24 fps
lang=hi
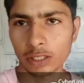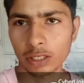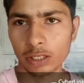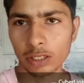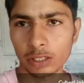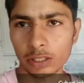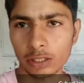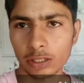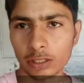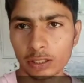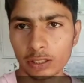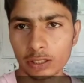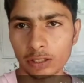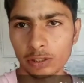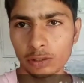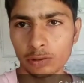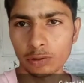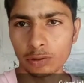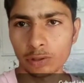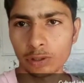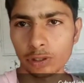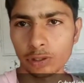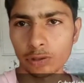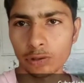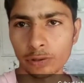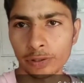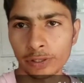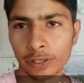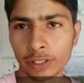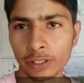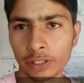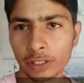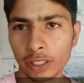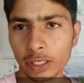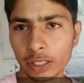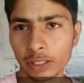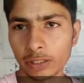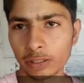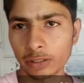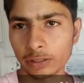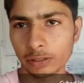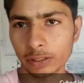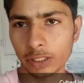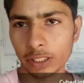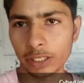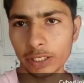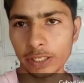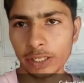सर योगी योगेंद्र
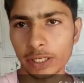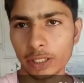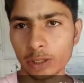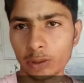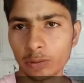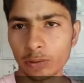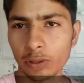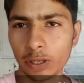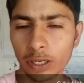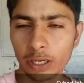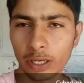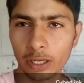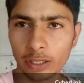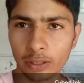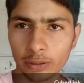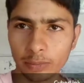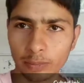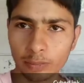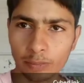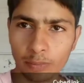सैनी के द्वारा